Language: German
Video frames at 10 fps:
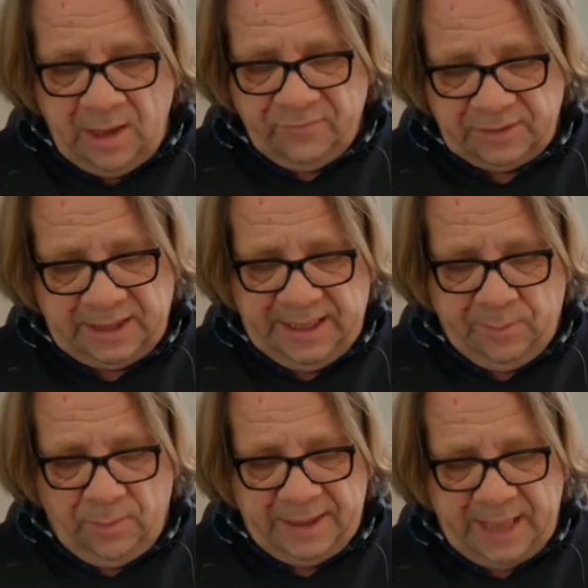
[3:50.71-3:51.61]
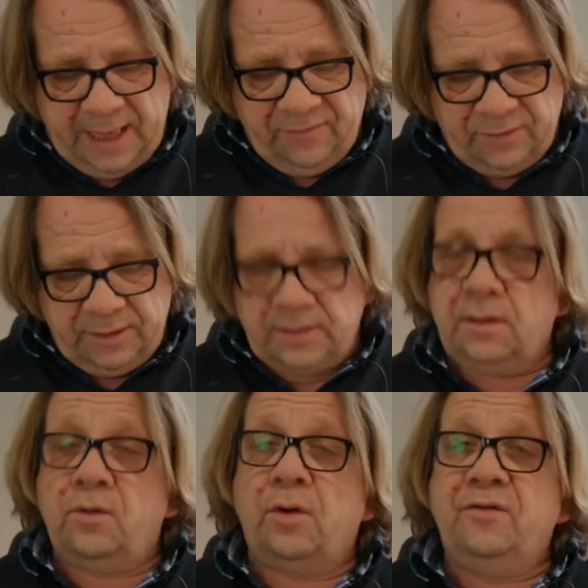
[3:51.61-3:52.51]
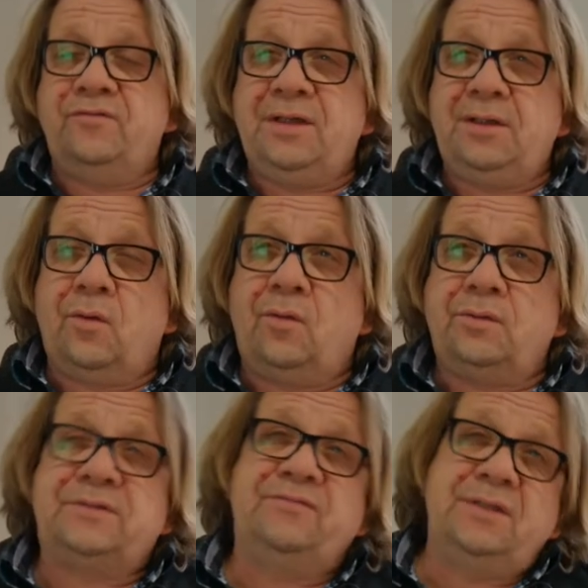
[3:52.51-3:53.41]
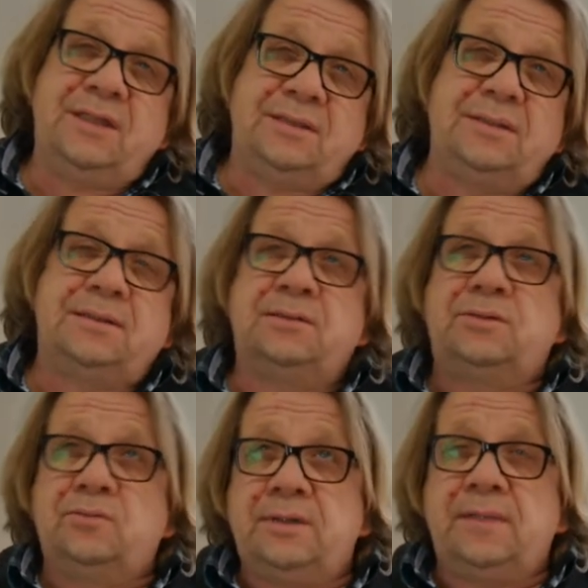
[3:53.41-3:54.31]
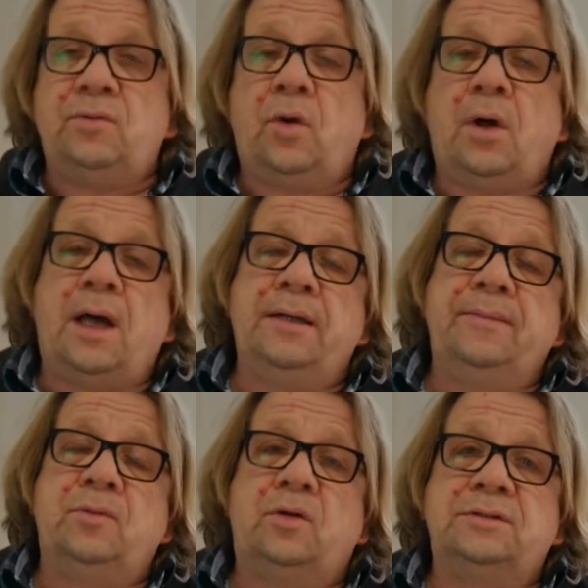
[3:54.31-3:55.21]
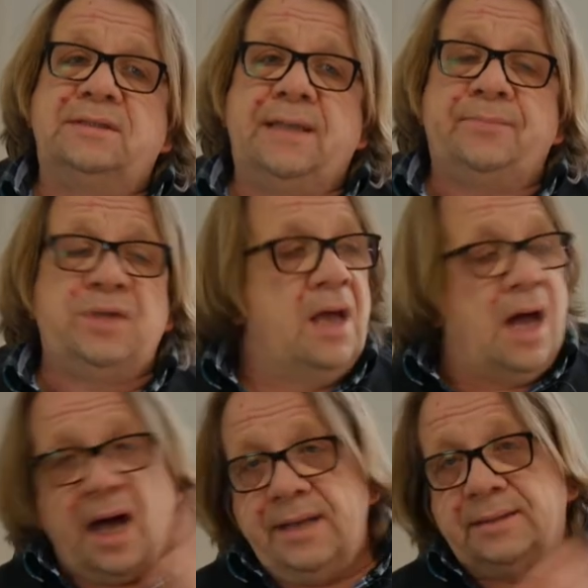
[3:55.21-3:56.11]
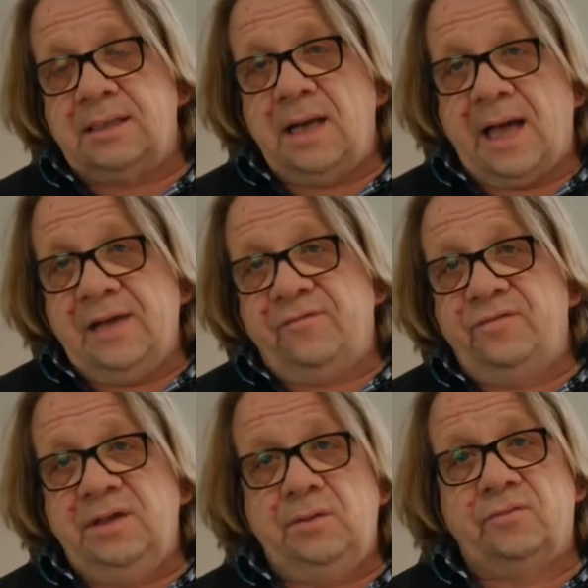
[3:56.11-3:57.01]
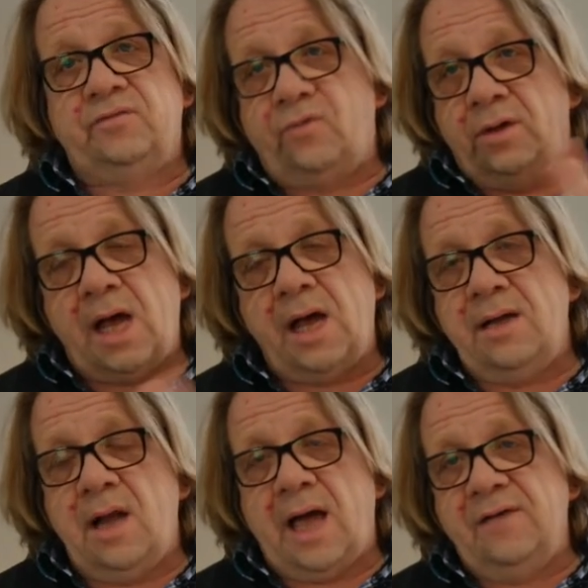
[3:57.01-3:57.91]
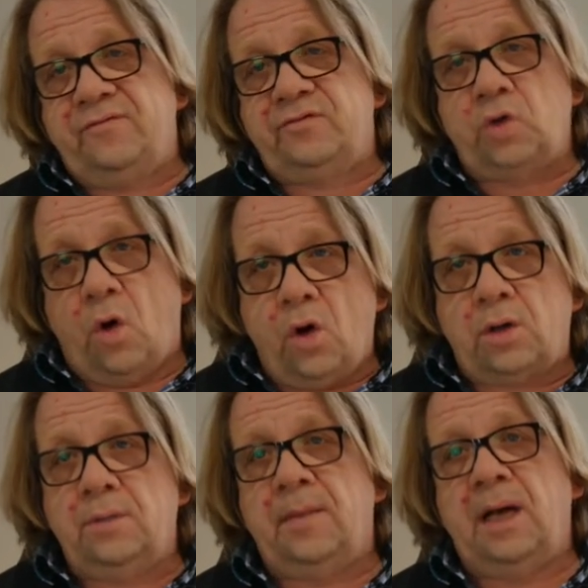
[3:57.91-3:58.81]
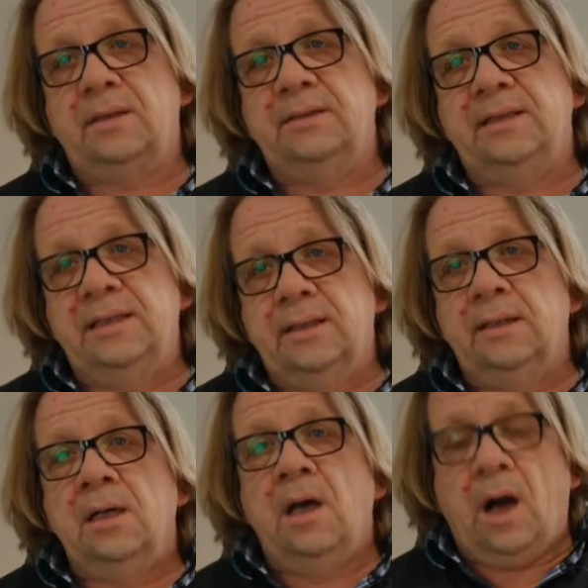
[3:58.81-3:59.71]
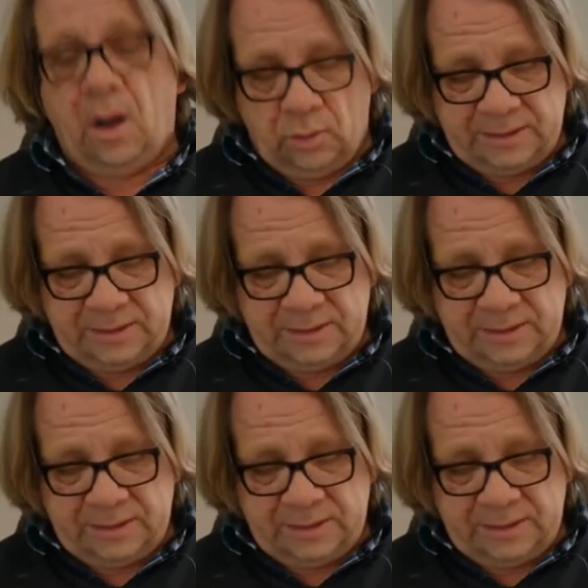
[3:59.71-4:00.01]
Wir drehen im Moment eifrig neue Videos. Ich sitze zudem noch an dem Konzept eines Live-Videos. Wir wollen ja einen Live-Talk machen hier. Auch